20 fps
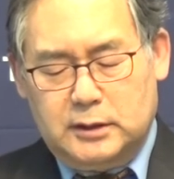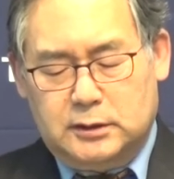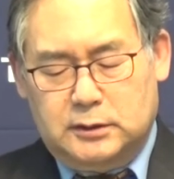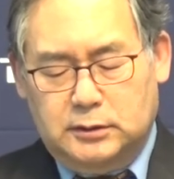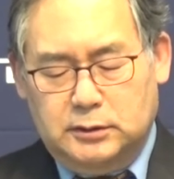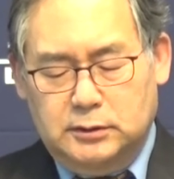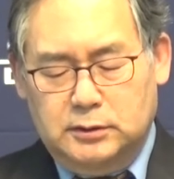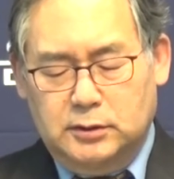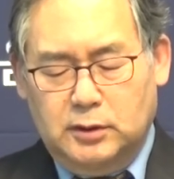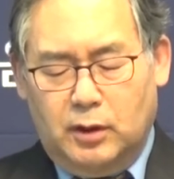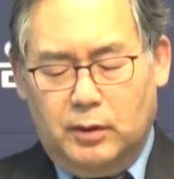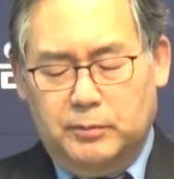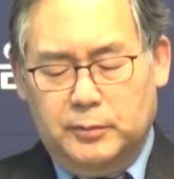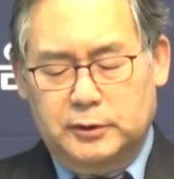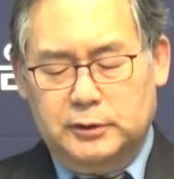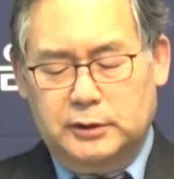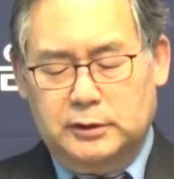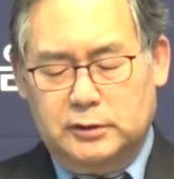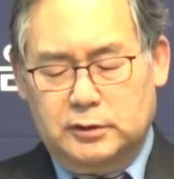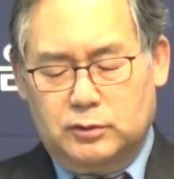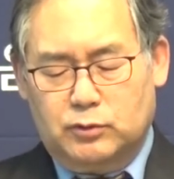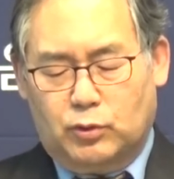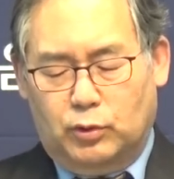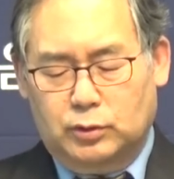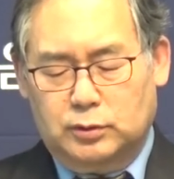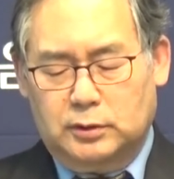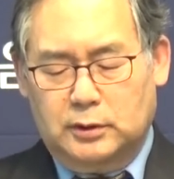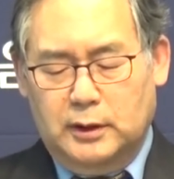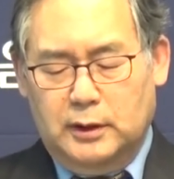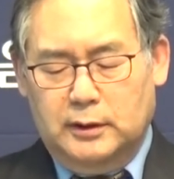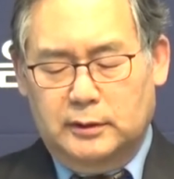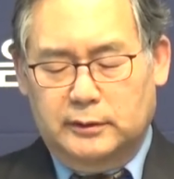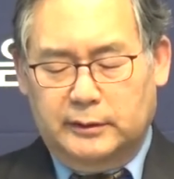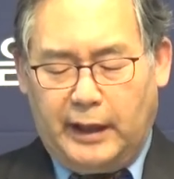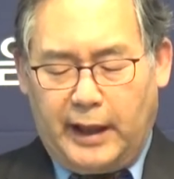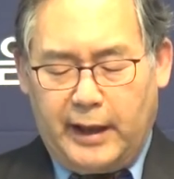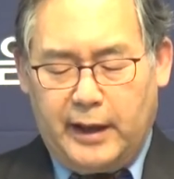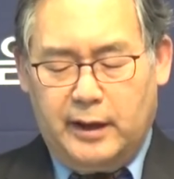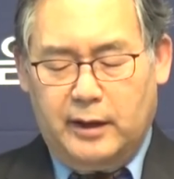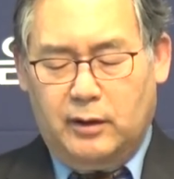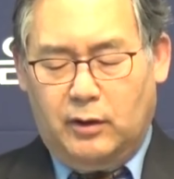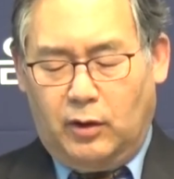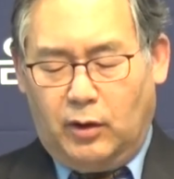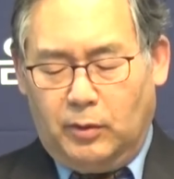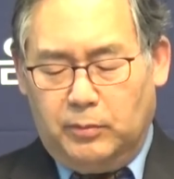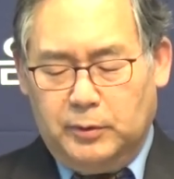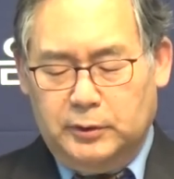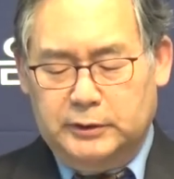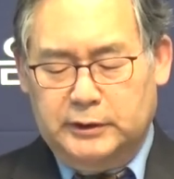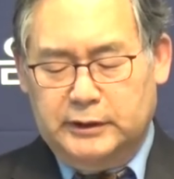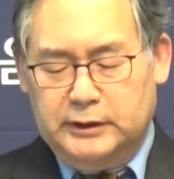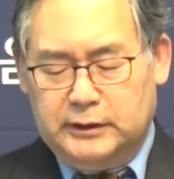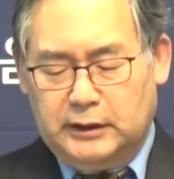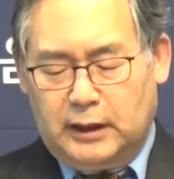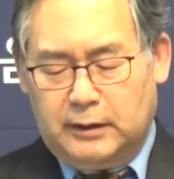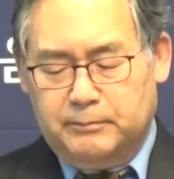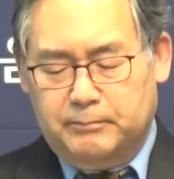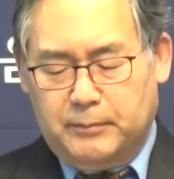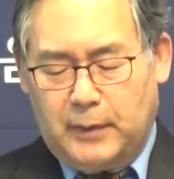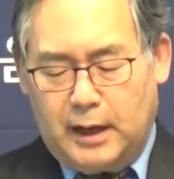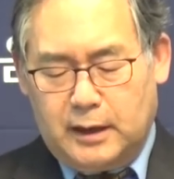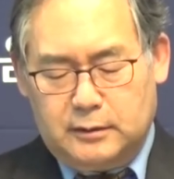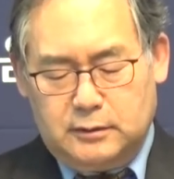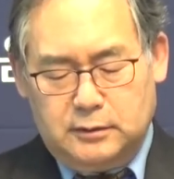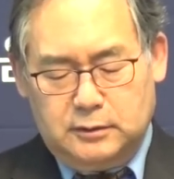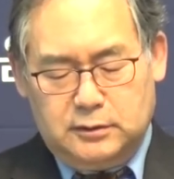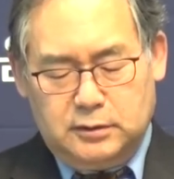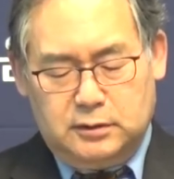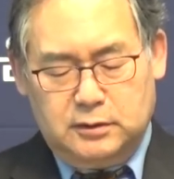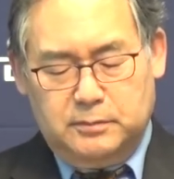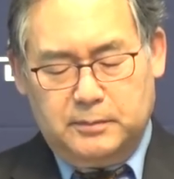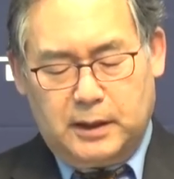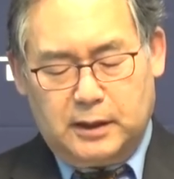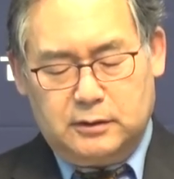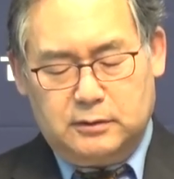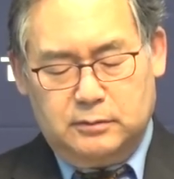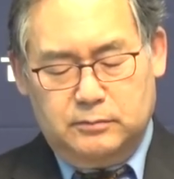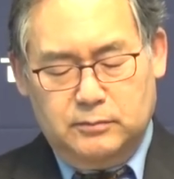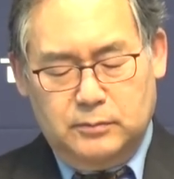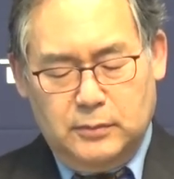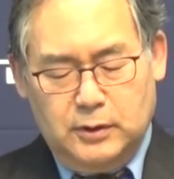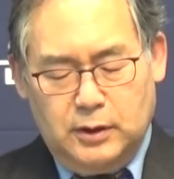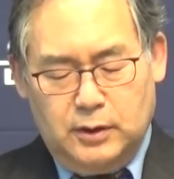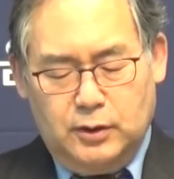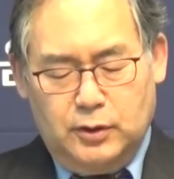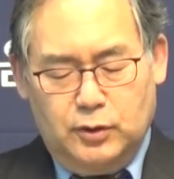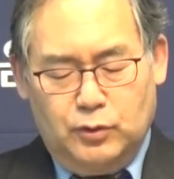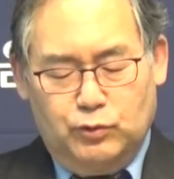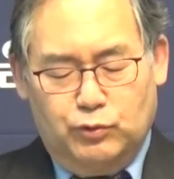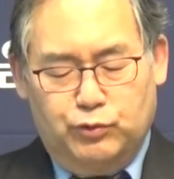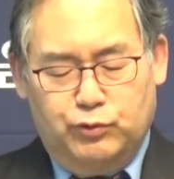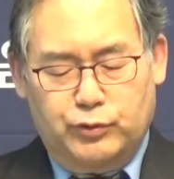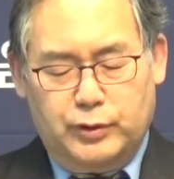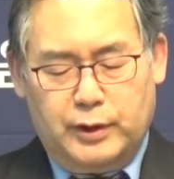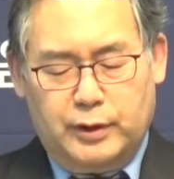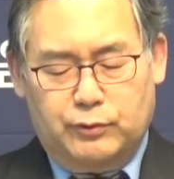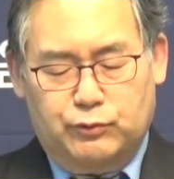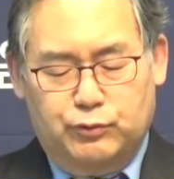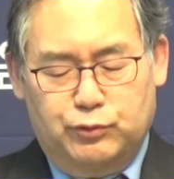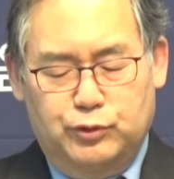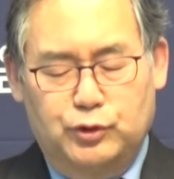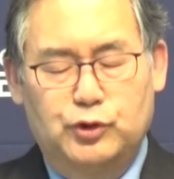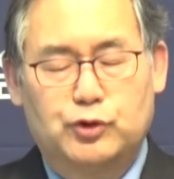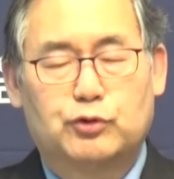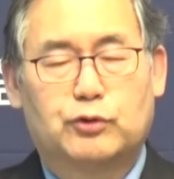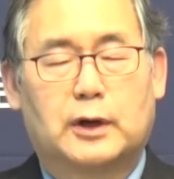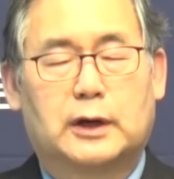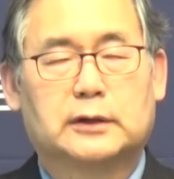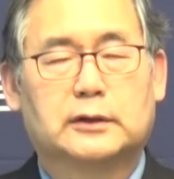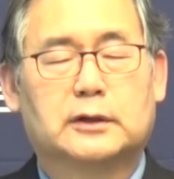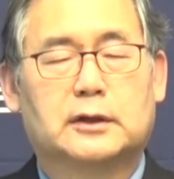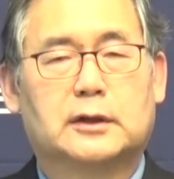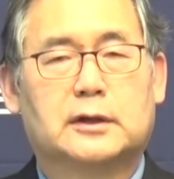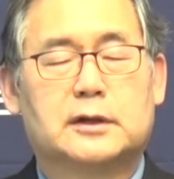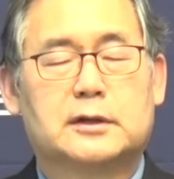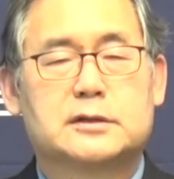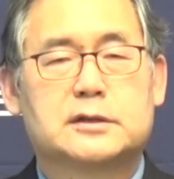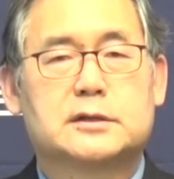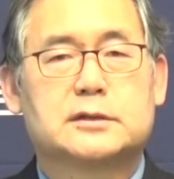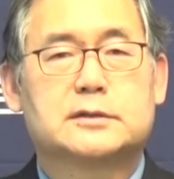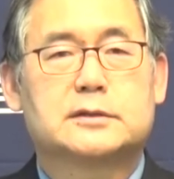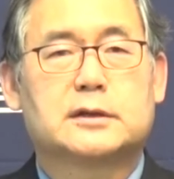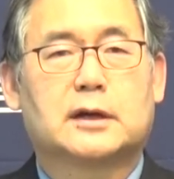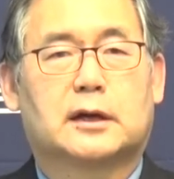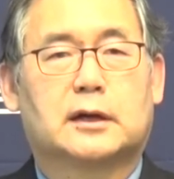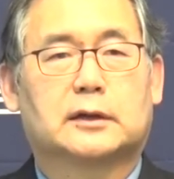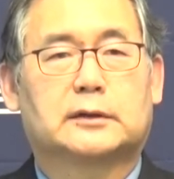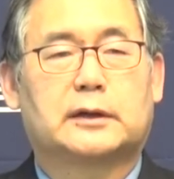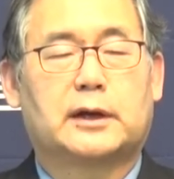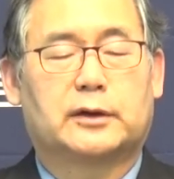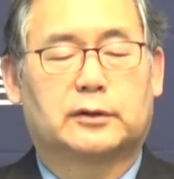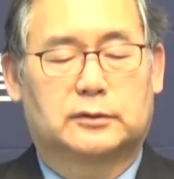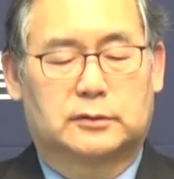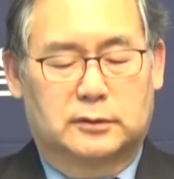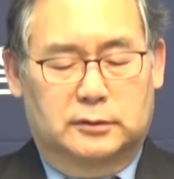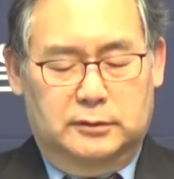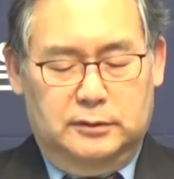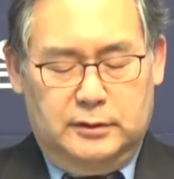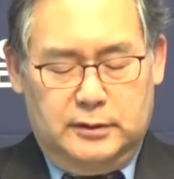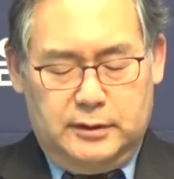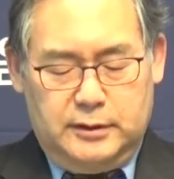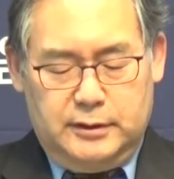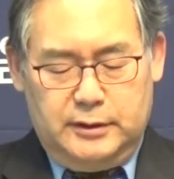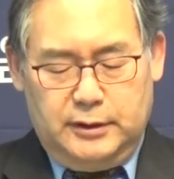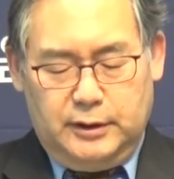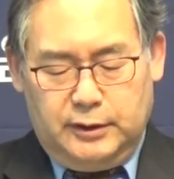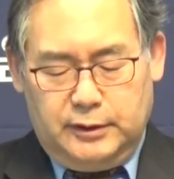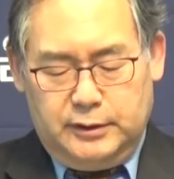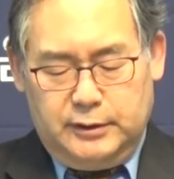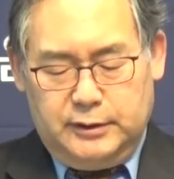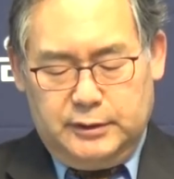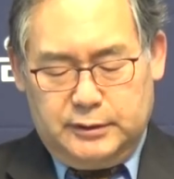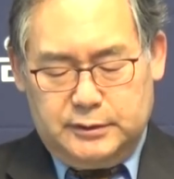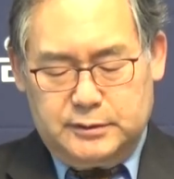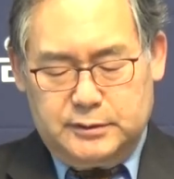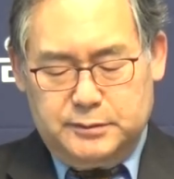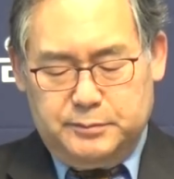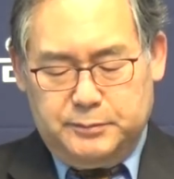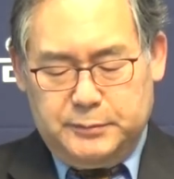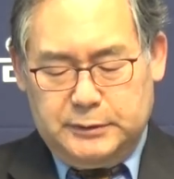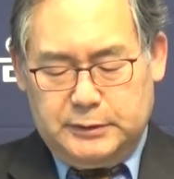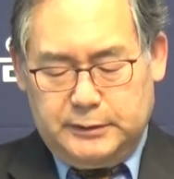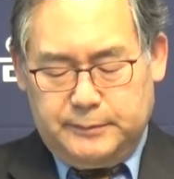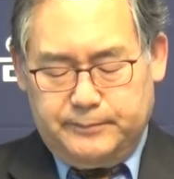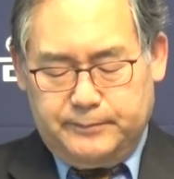그 어머니는 곧 내 어머니라는 말을 들을 만큼 후에 훌륭한 신자가 되었던 여인이었습니다.